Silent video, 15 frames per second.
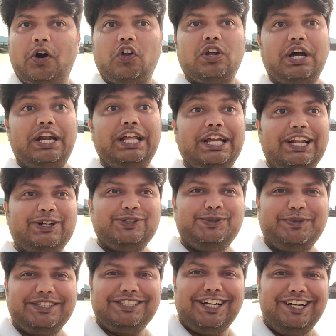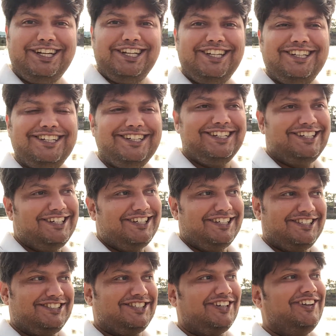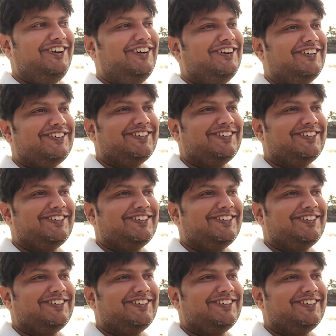और करने के लिए कुछ बचा ही नहीं चलो